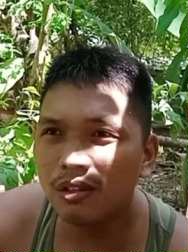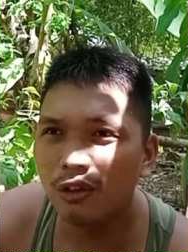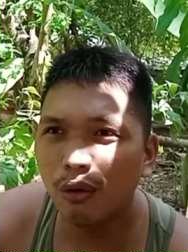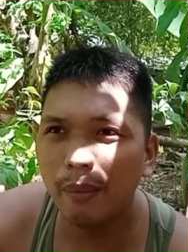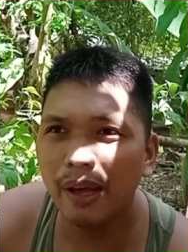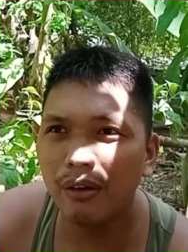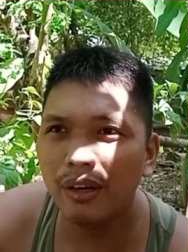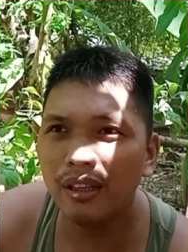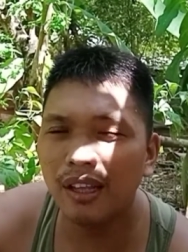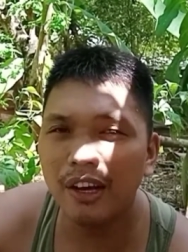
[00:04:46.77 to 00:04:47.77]
So, meron
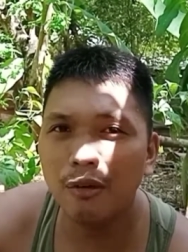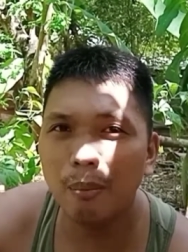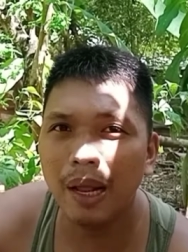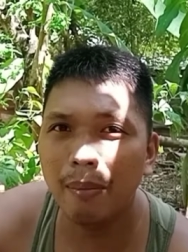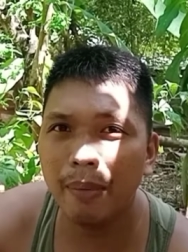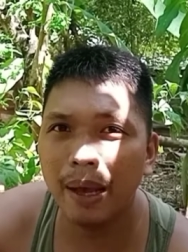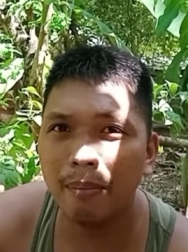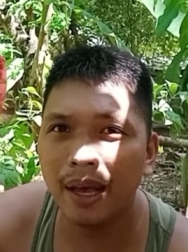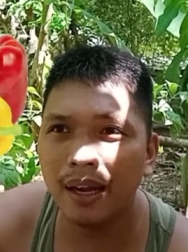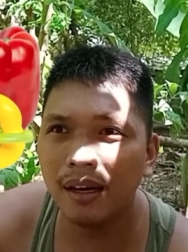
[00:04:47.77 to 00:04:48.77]
din tayong bell
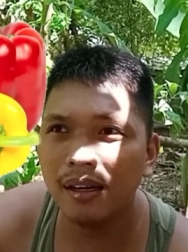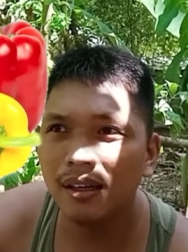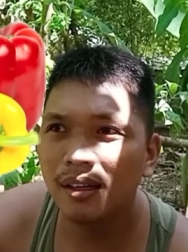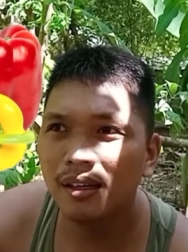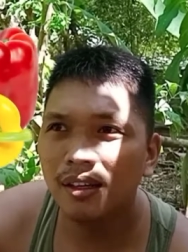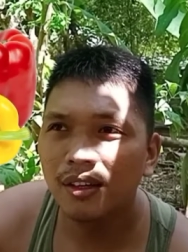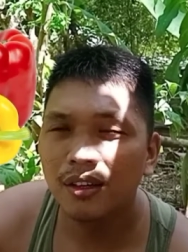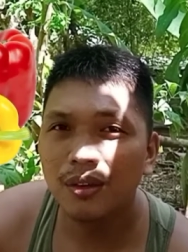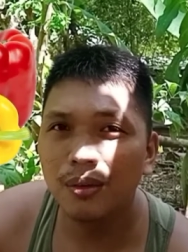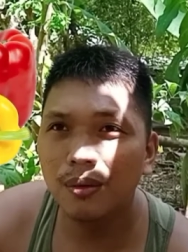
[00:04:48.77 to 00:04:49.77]
pepper,
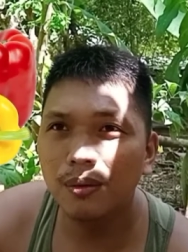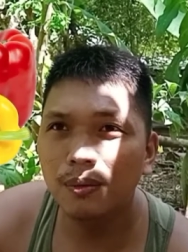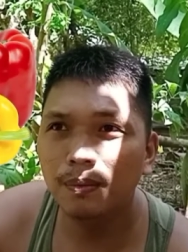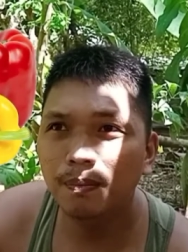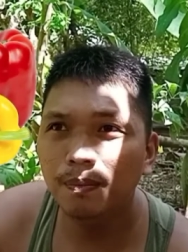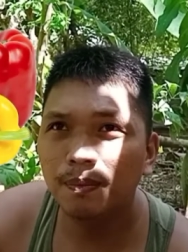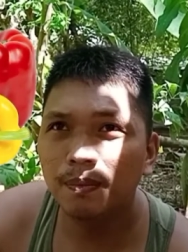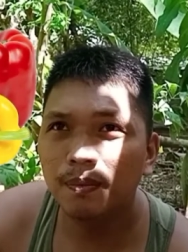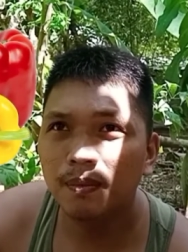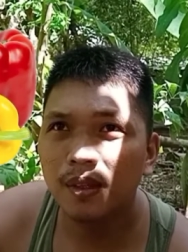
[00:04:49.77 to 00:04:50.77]
yung
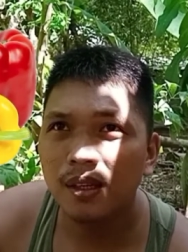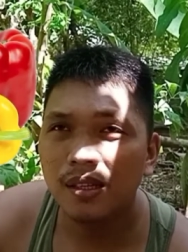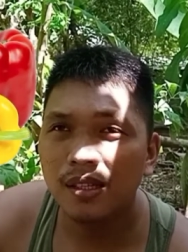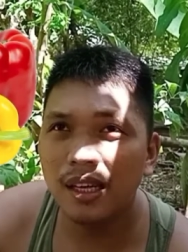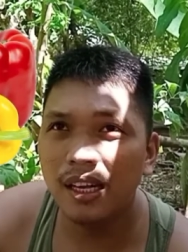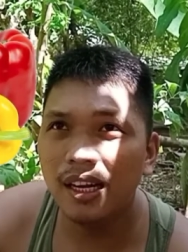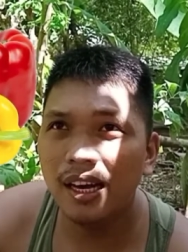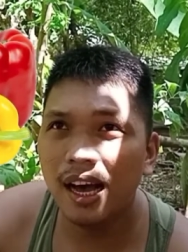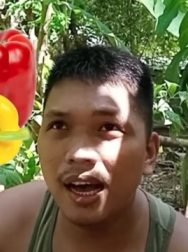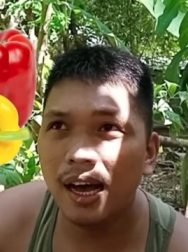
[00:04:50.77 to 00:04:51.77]
sili
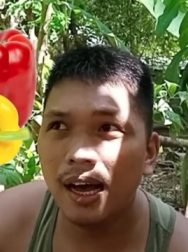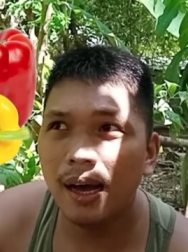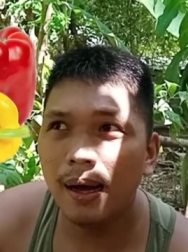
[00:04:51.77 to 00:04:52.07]
na